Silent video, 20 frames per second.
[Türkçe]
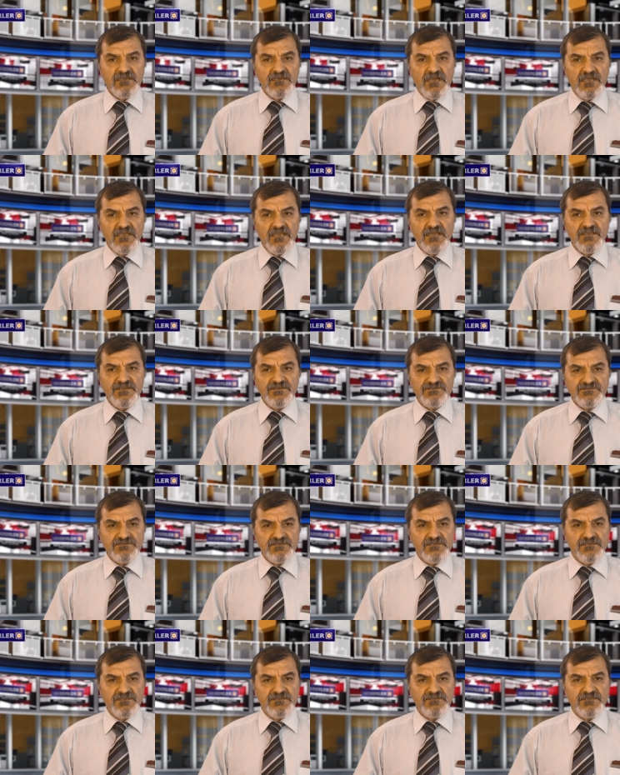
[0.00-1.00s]
kaya
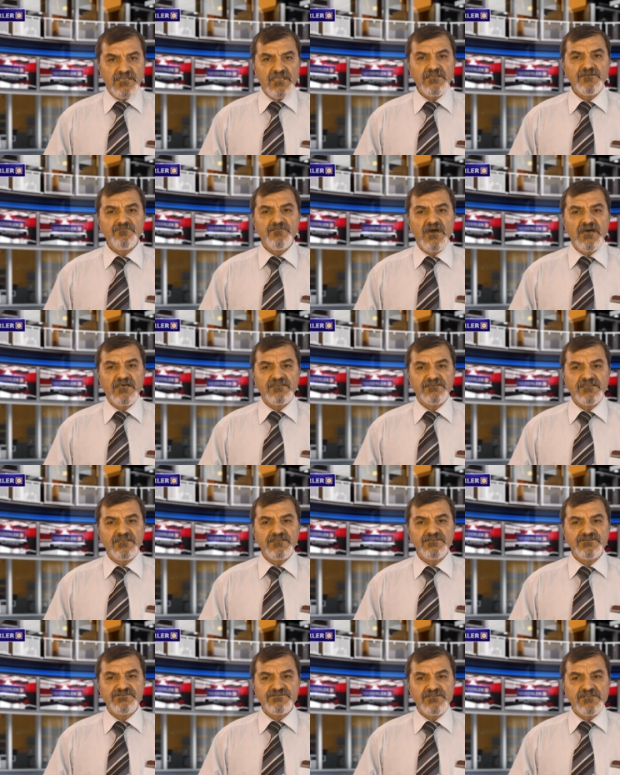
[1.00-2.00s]
işçiliğinden maden
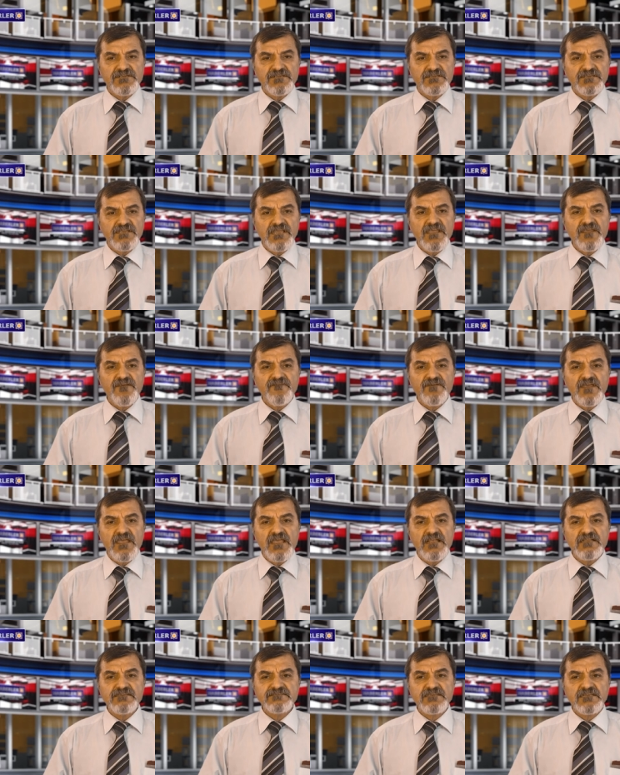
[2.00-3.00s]
işçiliğine ve
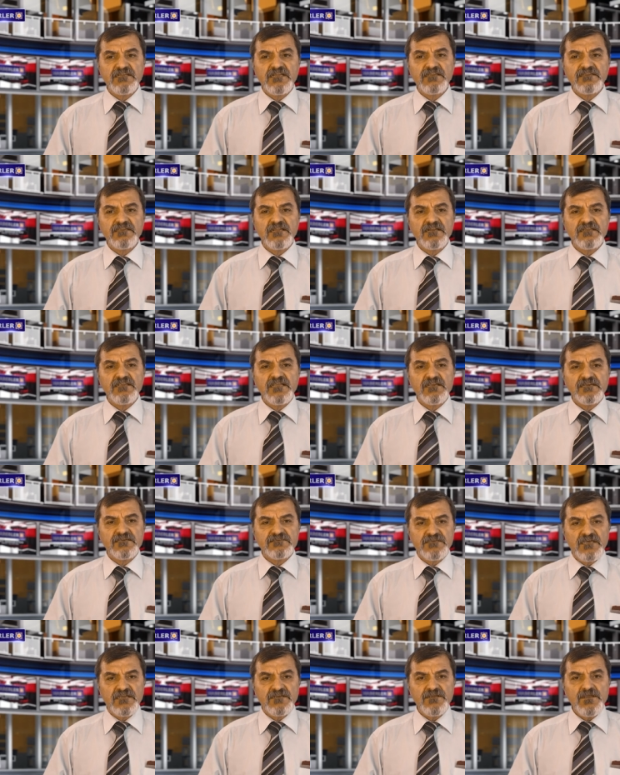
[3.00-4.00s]
el sanatlarına
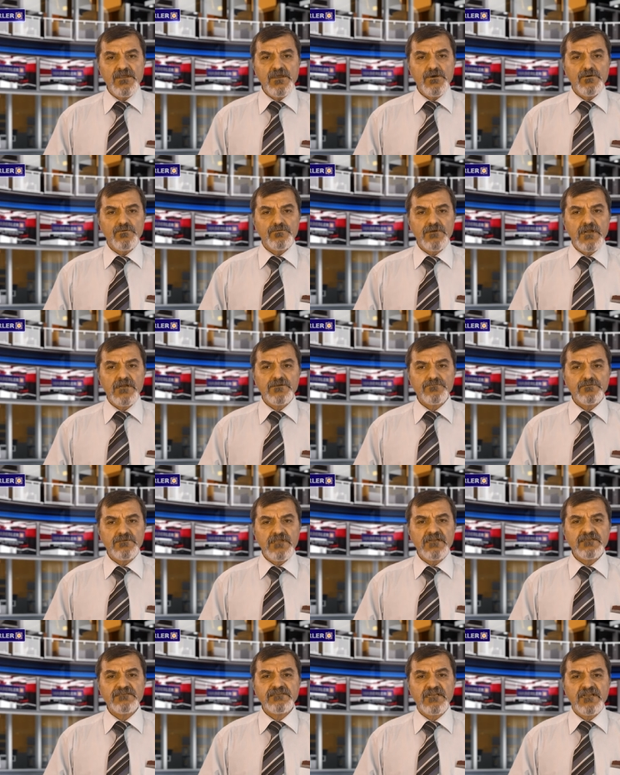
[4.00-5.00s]
kadar
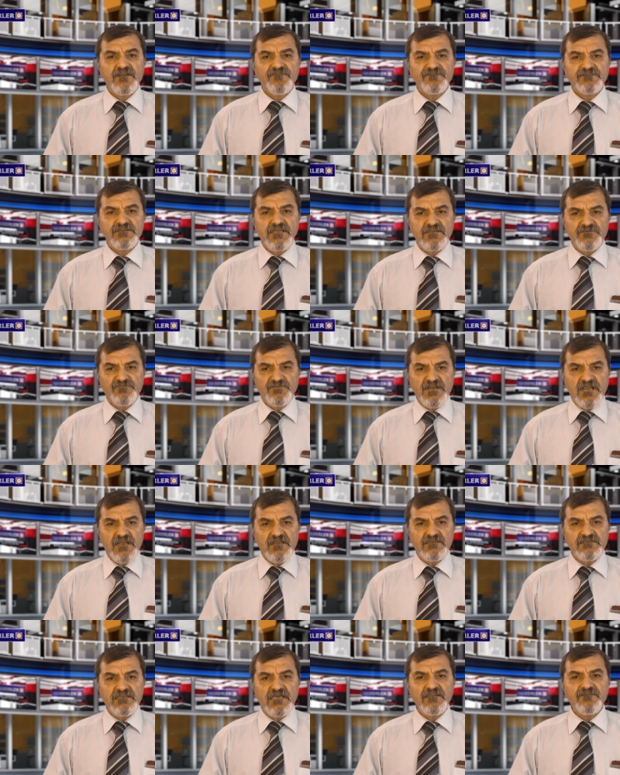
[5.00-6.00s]
Urartular tarafından
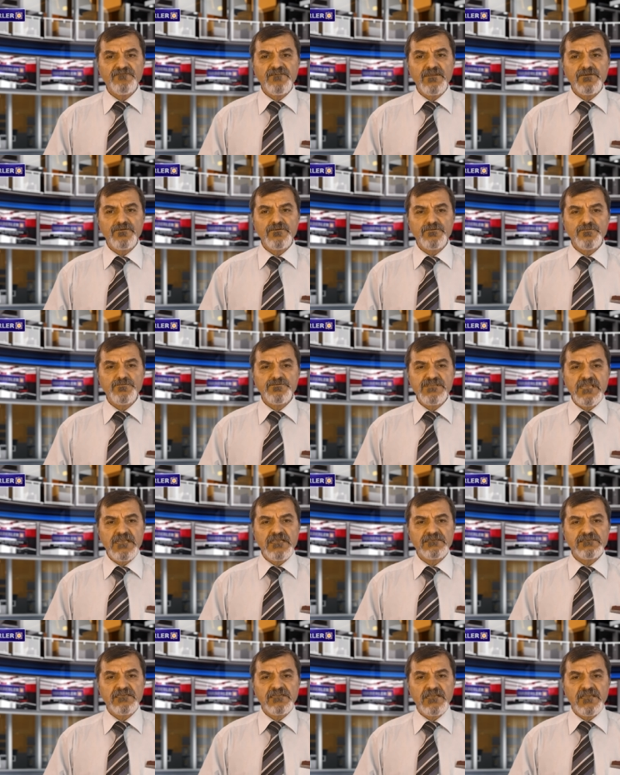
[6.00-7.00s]
bırakılan ve günümüze
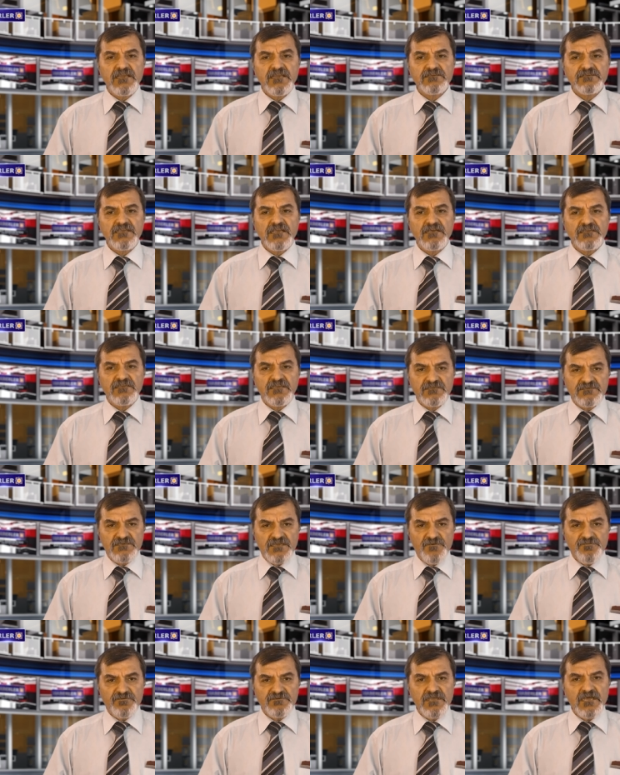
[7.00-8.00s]
kadar ayakta kalan
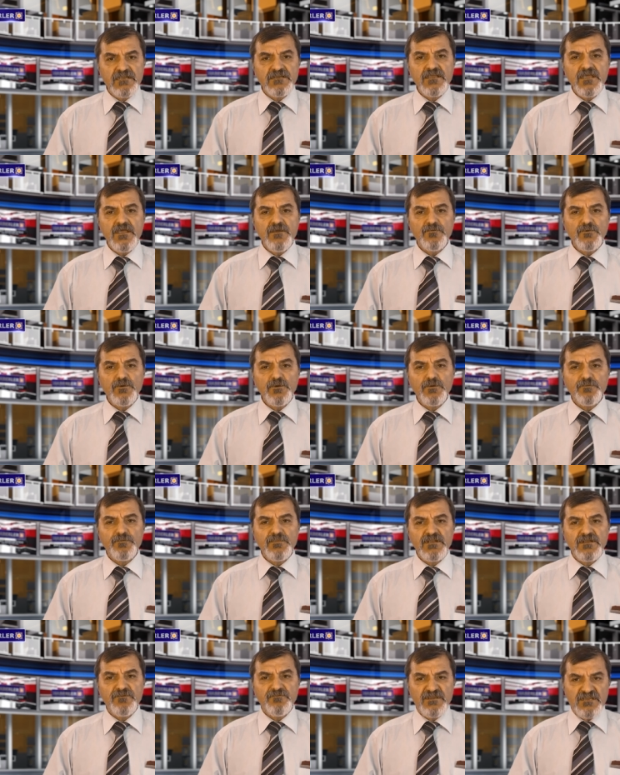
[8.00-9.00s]
yapılar büyük
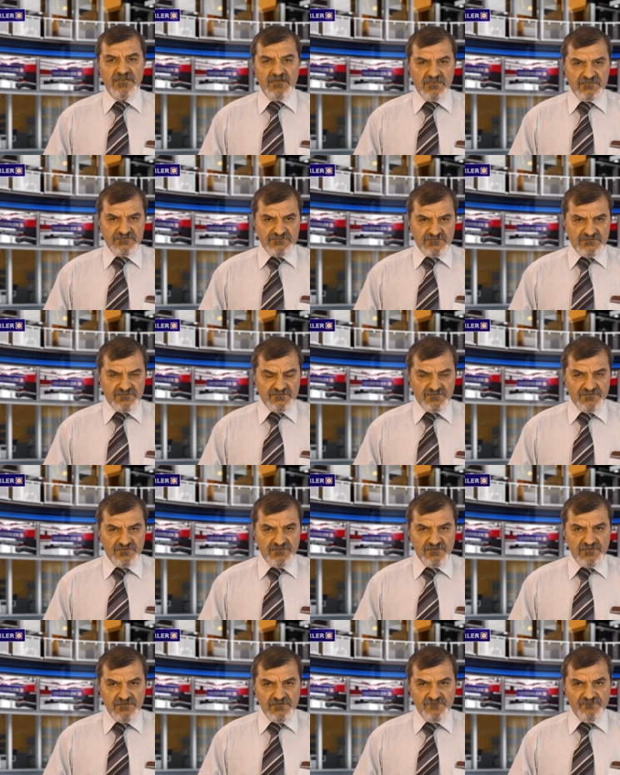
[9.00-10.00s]
bir mirastır.
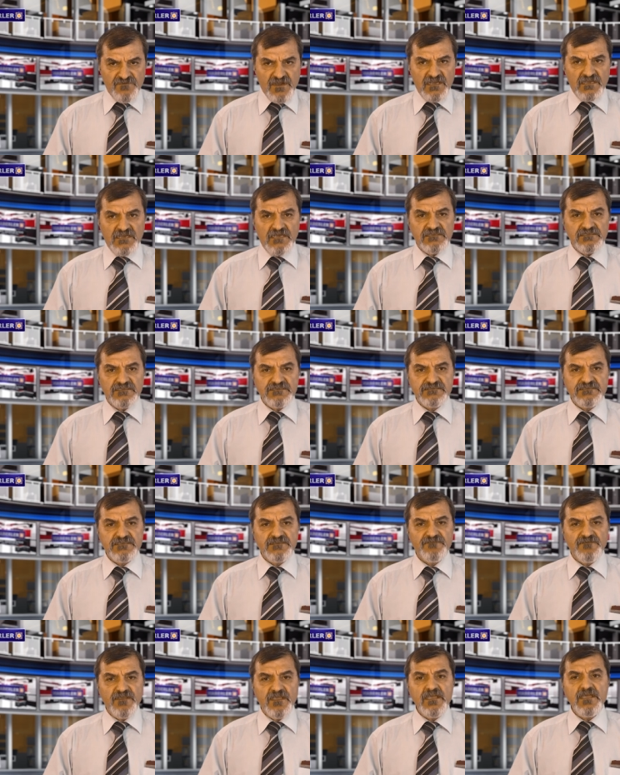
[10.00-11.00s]
Van
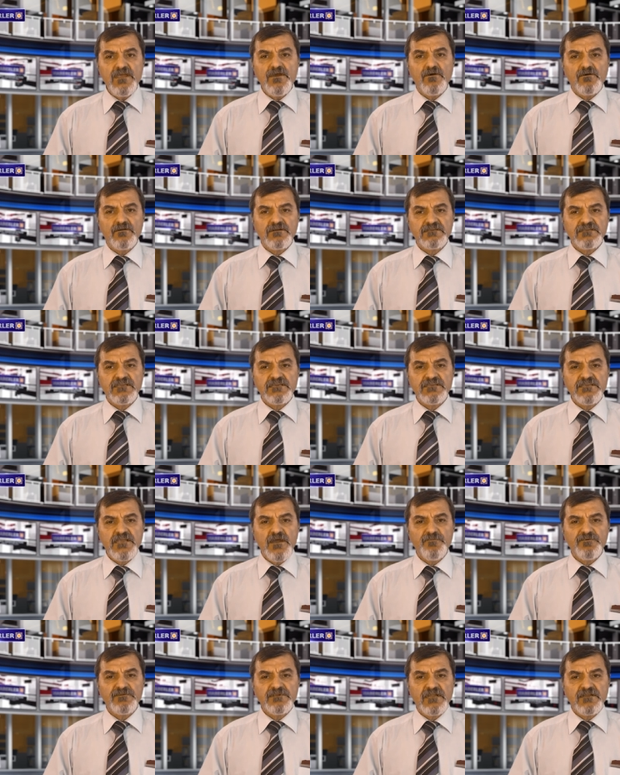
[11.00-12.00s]
Kalesi ve oradaki
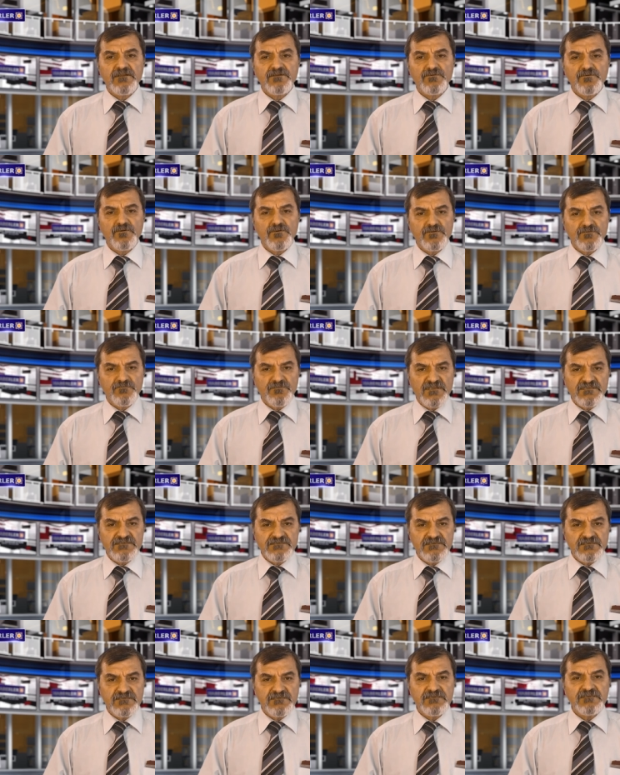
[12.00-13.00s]
yapıların
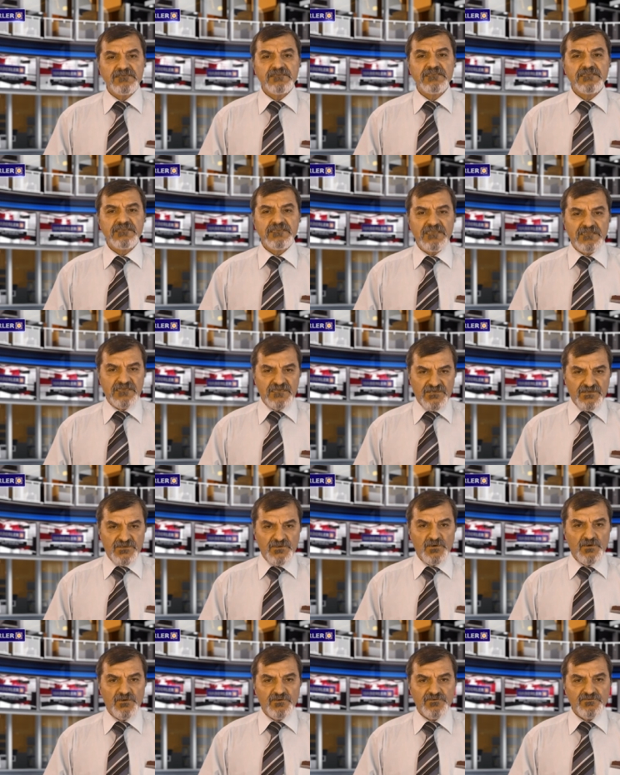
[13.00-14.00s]
korunması
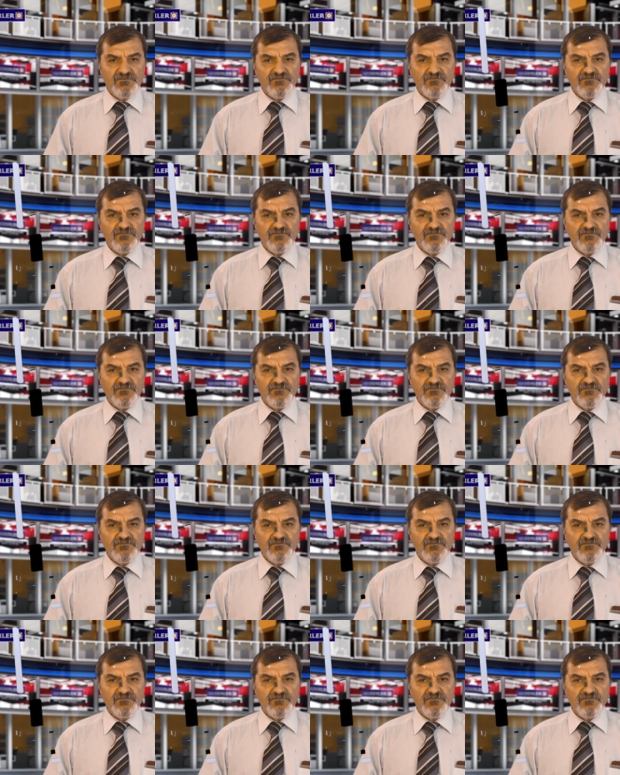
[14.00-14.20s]
gerekiyor.